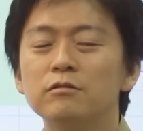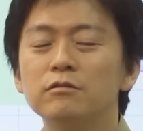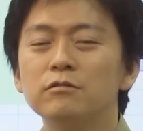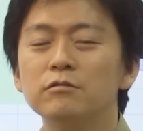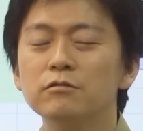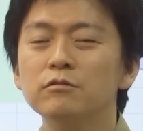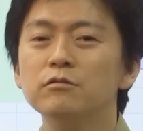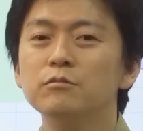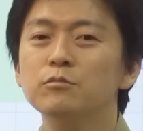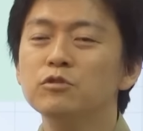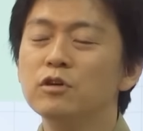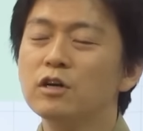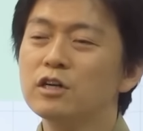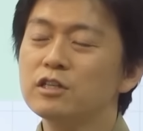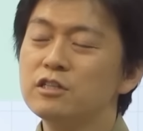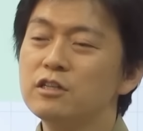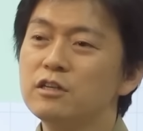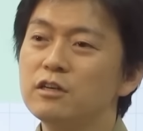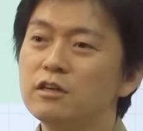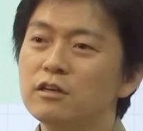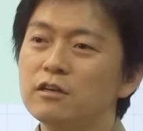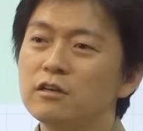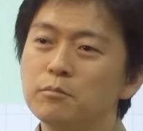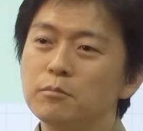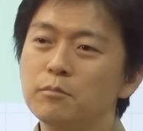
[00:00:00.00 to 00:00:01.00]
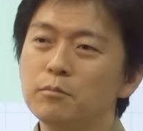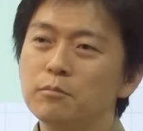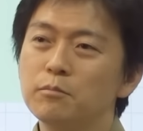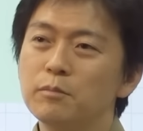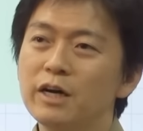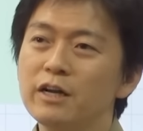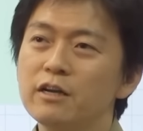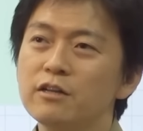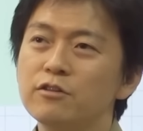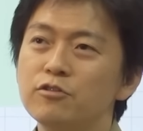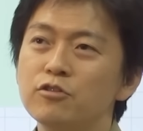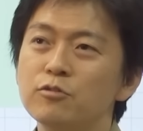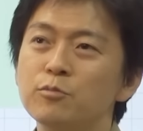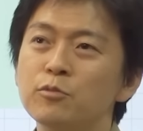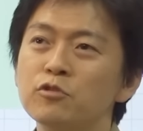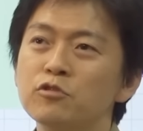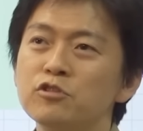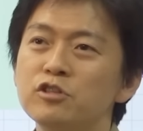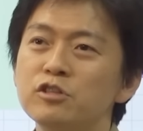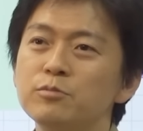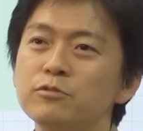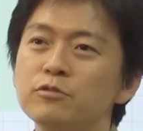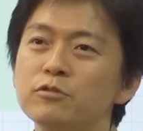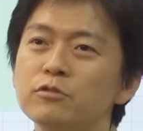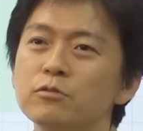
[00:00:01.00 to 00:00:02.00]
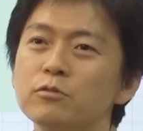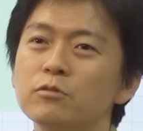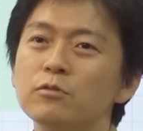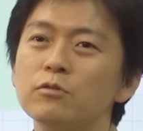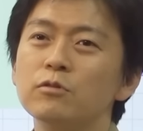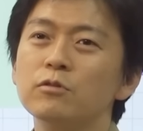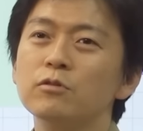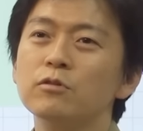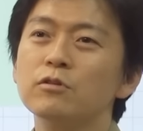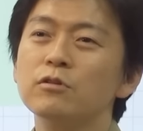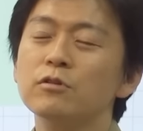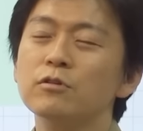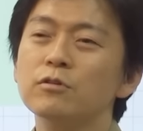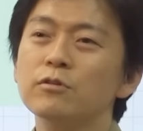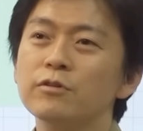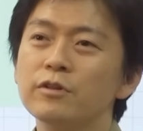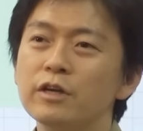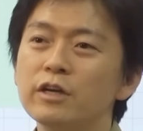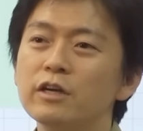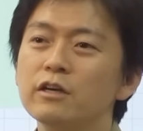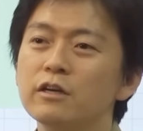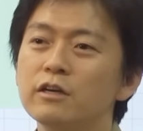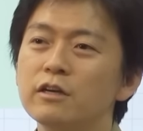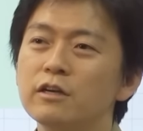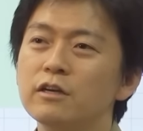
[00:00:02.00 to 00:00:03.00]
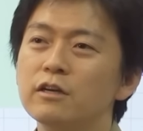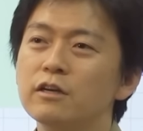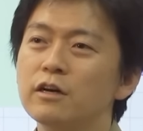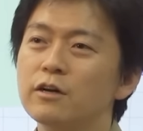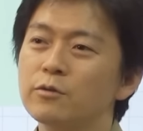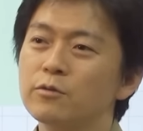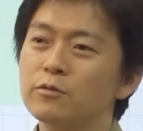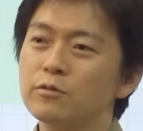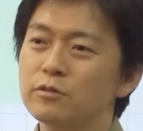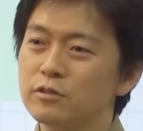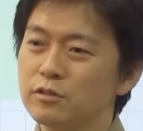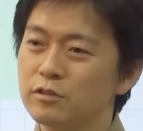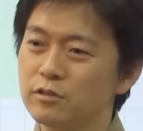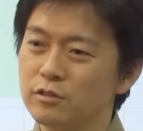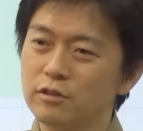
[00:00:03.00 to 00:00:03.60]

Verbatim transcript: うん、昔ね、マレっていうモルジブのところをね、えー、あの、